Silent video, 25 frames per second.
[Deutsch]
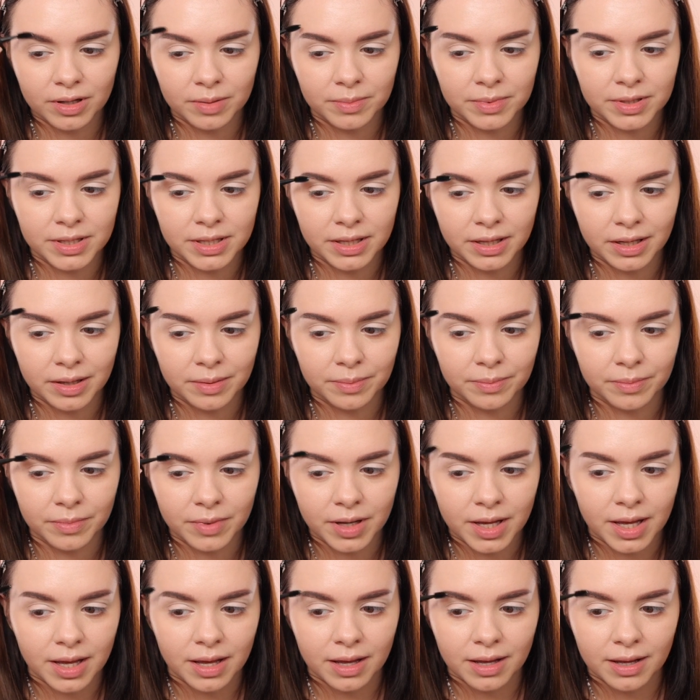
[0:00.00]
damit die eben
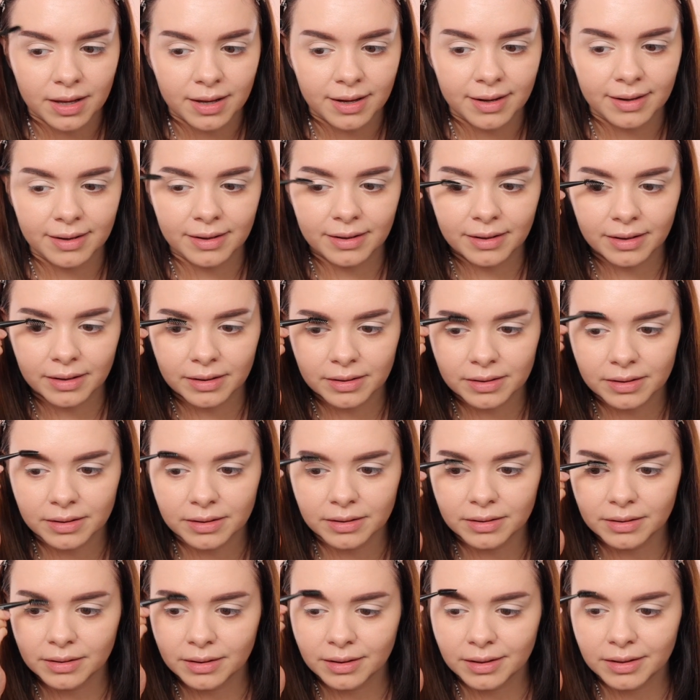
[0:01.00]
in die
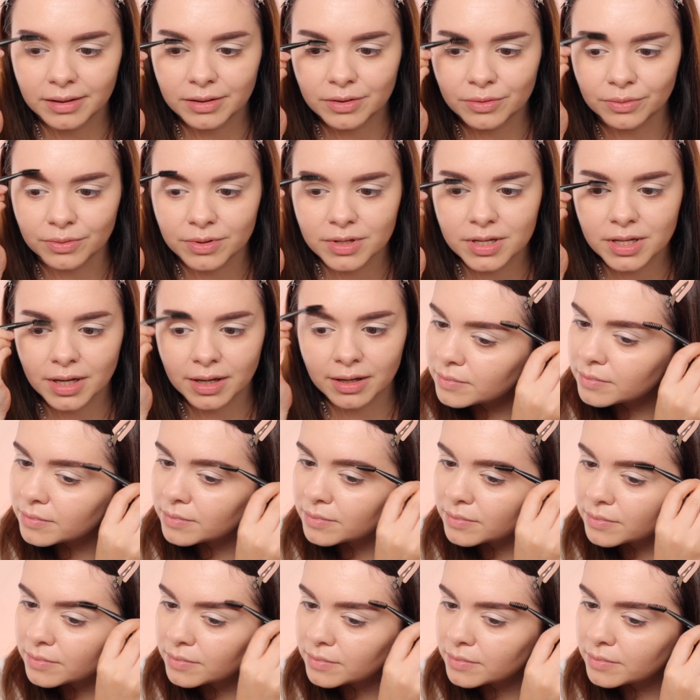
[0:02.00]
richtige Richtung
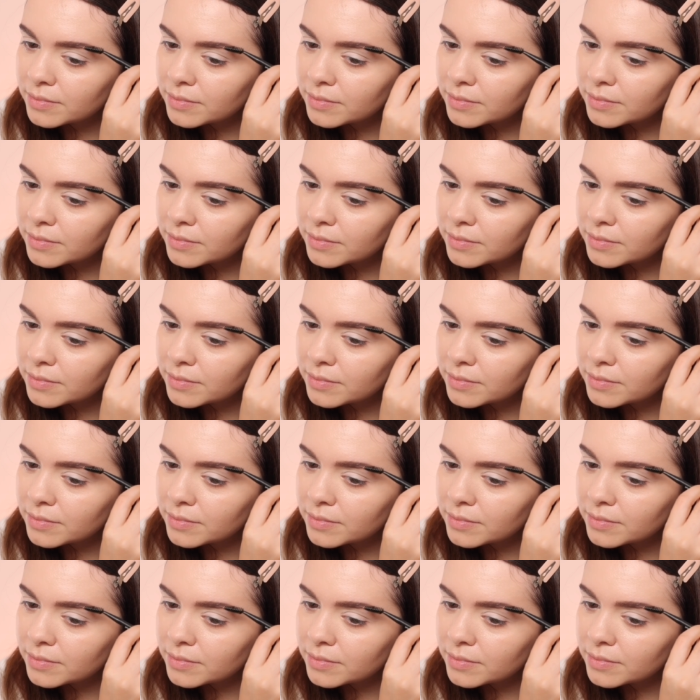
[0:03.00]
zeigen.